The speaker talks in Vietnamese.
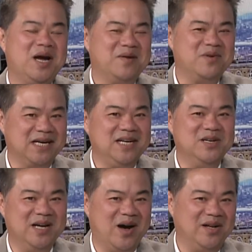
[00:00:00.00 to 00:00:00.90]
có một cái
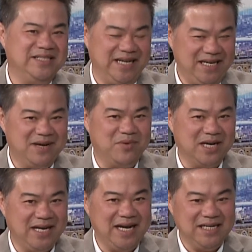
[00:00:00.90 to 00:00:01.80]
người họ chỉ ra một
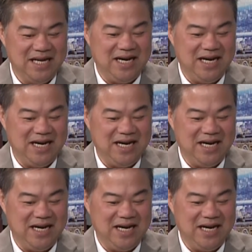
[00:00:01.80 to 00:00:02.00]
cái cách